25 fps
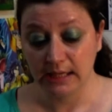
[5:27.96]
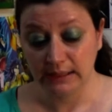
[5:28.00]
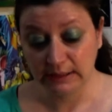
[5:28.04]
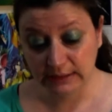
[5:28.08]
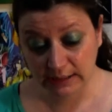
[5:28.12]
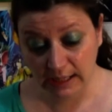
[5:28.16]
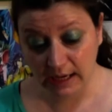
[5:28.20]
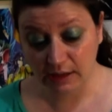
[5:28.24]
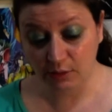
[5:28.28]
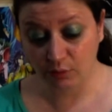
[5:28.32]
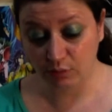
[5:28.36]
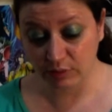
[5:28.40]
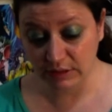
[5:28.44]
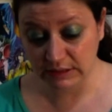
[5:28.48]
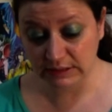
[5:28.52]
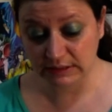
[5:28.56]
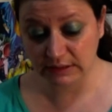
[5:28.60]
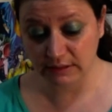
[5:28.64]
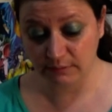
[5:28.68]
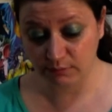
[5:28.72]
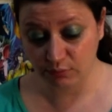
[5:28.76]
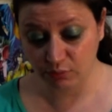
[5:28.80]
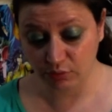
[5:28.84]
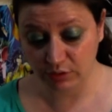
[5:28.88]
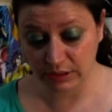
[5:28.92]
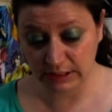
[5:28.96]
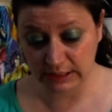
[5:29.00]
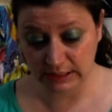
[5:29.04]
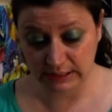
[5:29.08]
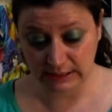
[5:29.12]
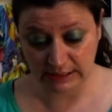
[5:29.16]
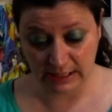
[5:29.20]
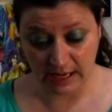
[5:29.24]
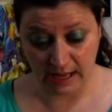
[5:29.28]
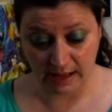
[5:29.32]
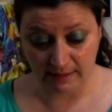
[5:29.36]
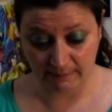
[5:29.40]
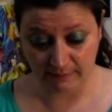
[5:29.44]
Tra questi buchi di
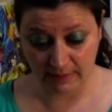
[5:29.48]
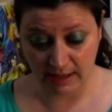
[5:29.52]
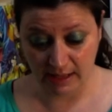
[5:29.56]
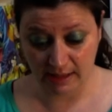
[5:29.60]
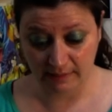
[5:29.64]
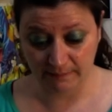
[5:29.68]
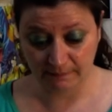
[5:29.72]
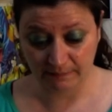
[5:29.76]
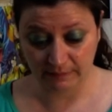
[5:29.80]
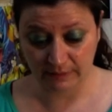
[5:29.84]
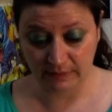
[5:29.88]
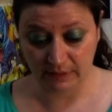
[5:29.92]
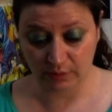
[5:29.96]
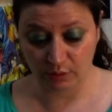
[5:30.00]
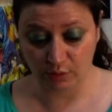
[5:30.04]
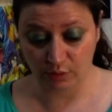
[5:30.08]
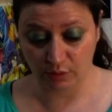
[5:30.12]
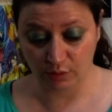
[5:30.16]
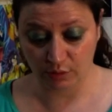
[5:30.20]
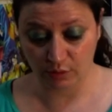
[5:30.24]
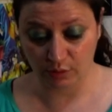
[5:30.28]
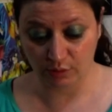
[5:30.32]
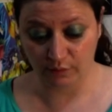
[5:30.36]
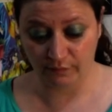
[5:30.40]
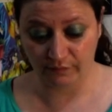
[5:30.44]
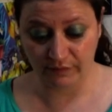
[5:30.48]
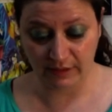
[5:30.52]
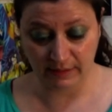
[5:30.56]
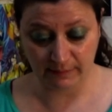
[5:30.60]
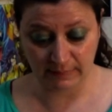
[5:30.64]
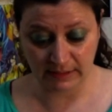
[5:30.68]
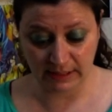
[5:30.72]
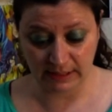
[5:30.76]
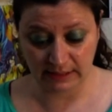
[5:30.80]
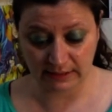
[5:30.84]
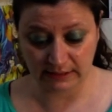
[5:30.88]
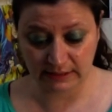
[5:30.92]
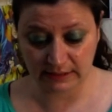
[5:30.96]
drama,
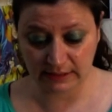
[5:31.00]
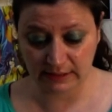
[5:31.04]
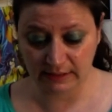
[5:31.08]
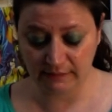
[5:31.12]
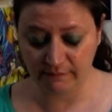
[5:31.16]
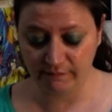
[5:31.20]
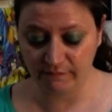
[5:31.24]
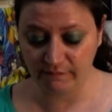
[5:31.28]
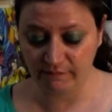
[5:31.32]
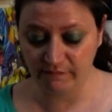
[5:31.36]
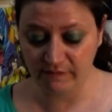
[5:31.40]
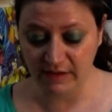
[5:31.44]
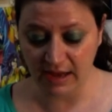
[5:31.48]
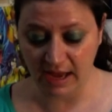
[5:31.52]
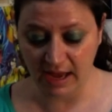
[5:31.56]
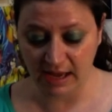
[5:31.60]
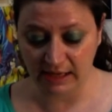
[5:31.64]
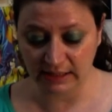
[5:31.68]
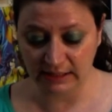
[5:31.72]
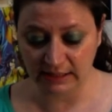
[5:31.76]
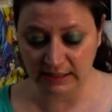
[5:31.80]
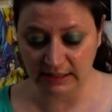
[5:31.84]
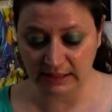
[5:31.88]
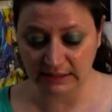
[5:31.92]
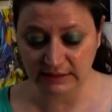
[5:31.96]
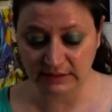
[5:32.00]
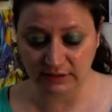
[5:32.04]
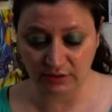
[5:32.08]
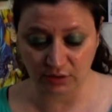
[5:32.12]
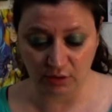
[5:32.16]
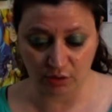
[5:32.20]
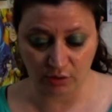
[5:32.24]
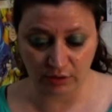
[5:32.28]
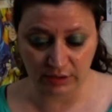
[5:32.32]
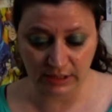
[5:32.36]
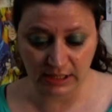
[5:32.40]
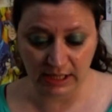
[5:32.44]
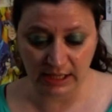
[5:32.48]
ovviamente, vi è anche la
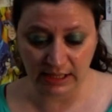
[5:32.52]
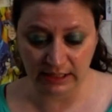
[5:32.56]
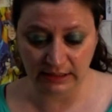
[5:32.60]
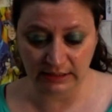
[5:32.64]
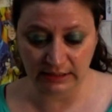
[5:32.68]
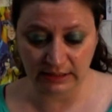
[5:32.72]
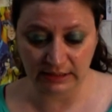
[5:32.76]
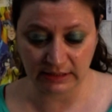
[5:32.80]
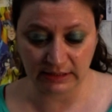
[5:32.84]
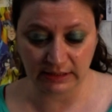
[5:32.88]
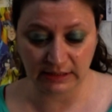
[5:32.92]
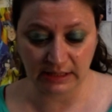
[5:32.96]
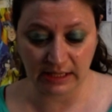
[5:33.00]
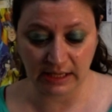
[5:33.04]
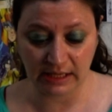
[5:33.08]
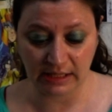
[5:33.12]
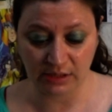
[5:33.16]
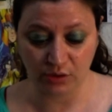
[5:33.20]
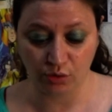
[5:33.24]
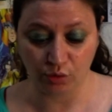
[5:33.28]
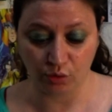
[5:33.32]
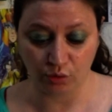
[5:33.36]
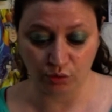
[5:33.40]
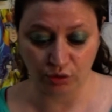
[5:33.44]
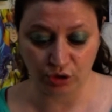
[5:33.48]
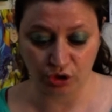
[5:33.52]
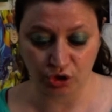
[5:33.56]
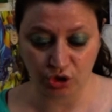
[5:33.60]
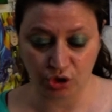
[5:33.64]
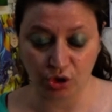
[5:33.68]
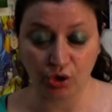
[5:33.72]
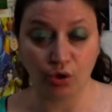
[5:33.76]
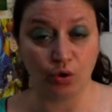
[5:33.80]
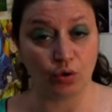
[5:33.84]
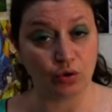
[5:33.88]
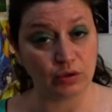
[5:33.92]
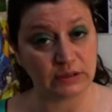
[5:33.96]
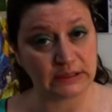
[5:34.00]
storia dei
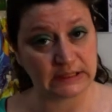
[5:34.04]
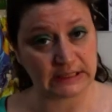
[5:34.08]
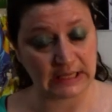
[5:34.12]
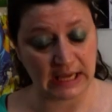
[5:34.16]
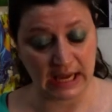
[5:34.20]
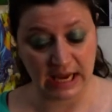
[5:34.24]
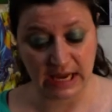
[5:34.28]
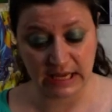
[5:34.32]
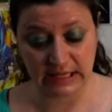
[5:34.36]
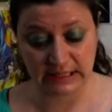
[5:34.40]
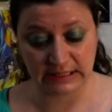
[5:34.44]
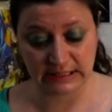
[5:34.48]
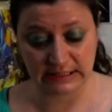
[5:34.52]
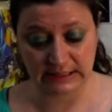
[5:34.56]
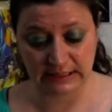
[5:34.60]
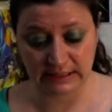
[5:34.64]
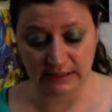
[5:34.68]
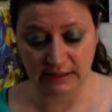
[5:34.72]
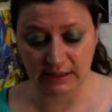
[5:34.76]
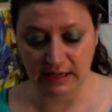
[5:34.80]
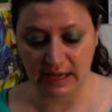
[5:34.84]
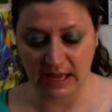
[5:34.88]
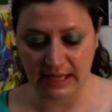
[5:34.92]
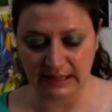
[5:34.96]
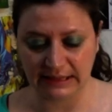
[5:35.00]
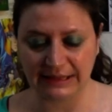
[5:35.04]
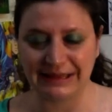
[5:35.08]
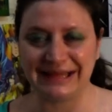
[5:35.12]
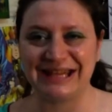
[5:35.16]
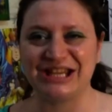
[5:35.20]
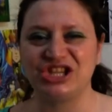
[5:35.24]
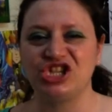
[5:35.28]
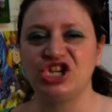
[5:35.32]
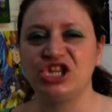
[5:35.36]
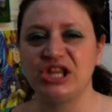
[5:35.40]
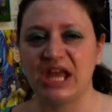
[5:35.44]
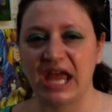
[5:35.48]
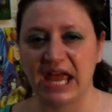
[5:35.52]
12 Gold Saints,
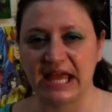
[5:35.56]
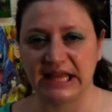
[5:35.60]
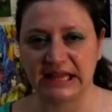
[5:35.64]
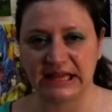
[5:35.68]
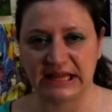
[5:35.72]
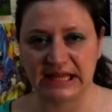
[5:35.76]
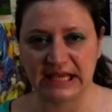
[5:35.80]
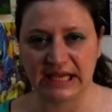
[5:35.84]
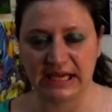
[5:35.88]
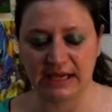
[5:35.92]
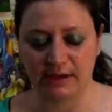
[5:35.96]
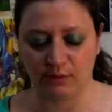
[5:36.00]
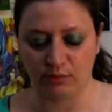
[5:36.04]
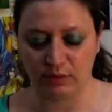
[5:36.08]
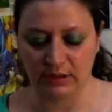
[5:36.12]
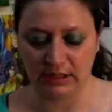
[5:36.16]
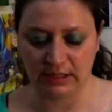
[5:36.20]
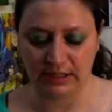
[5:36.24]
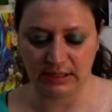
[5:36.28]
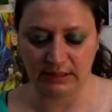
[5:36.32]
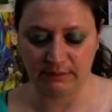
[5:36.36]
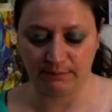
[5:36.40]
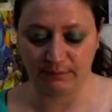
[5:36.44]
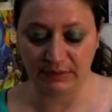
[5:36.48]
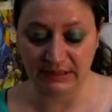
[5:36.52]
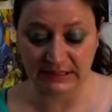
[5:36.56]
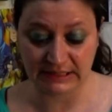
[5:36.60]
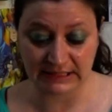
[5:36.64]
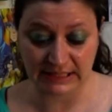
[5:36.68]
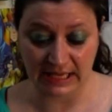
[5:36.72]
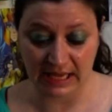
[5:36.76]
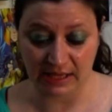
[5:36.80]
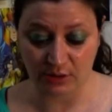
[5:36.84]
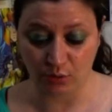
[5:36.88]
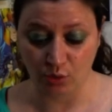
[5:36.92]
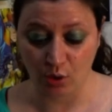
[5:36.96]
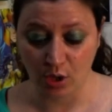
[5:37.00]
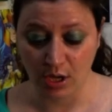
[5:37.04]
antecedente, quindi nel
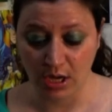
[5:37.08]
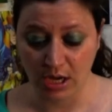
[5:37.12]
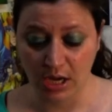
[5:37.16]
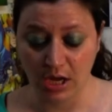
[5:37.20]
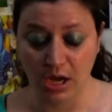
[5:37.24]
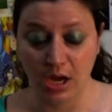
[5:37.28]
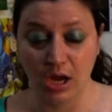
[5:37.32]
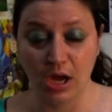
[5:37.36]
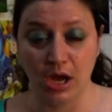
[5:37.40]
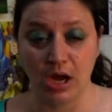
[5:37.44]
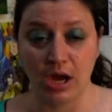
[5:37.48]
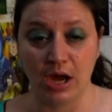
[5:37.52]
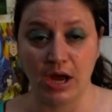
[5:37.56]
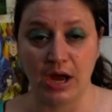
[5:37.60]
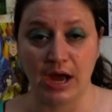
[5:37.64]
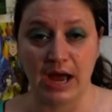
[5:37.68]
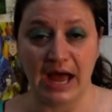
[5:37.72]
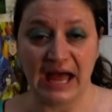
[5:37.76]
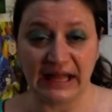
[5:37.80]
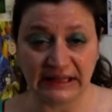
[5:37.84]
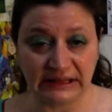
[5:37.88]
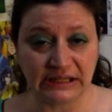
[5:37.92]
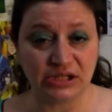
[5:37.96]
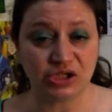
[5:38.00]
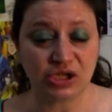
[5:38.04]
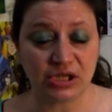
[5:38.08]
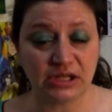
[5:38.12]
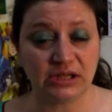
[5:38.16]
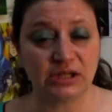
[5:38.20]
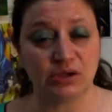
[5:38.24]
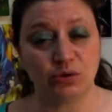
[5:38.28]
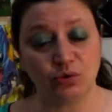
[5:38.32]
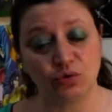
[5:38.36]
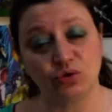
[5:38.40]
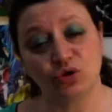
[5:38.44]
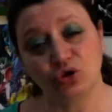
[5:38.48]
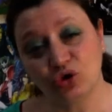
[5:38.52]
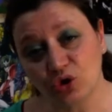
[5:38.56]
passato, anticedente
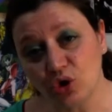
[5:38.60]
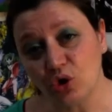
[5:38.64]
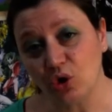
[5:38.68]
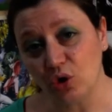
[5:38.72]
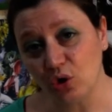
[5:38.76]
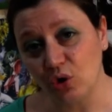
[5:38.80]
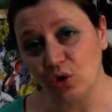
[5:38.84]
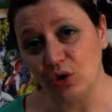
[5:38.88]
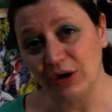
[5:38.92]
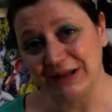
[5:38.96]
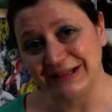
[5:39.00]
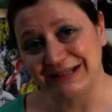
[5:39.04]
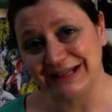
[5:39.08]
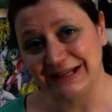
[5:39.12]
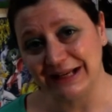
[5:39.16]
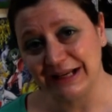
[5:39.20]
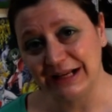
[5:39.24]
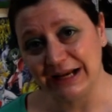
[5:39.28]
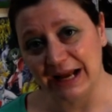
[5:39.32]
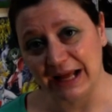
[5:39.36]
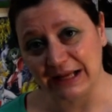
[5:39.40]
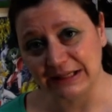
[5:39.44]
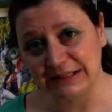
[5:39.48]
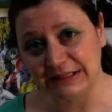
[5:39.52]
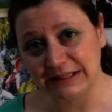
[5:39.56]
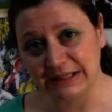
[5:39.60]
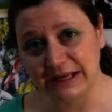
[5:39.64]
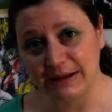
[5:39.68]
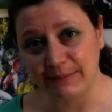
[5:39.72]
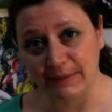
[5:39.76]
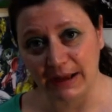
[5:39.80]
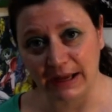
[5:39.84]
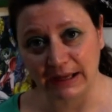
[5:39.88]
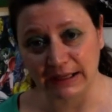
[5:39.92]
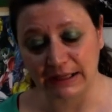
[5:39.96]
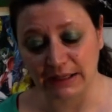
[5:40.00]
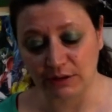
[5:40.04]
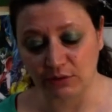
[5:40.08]
non solo la serie classica ma
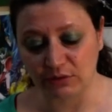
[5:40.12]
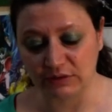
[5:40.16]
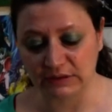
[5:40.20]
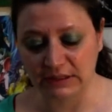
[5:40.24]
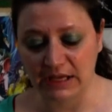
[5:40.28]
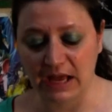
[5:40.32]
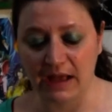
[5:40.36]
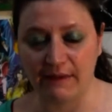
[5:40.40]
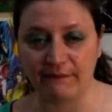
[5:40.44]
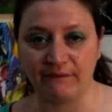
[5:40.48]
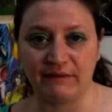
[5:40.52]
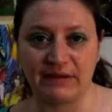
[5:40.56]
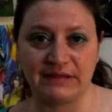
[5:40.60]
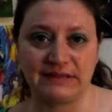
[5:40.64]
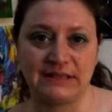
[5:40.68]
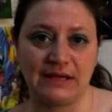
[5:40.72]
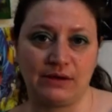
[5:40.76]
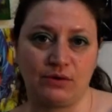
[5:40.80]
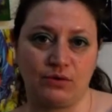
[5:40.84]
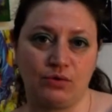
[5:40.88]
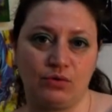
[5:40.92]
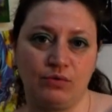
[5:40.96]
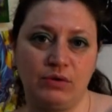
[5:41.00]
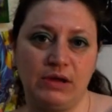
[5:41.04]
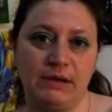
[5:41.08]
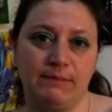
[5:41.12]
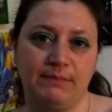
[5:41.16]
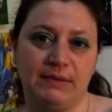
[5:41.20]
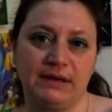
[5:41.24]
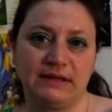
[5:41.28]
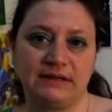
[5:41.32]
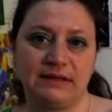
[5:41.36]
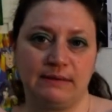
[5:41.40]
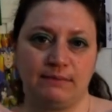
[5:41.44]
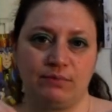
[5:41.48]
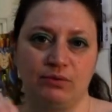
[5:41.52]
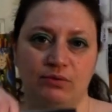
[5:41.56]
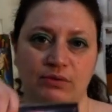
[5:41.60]
anche lo Scambas ecco qui per
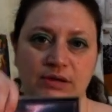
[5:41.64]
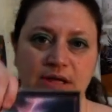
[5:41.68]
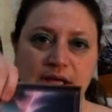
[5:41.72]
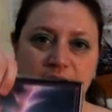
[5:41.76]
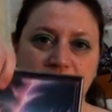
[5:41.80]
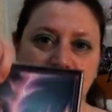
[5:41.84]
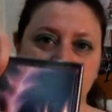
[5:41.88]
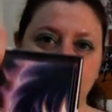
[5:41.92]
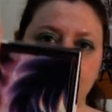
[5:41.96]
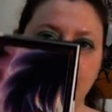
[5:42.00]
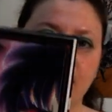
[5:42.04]
esempio guardate che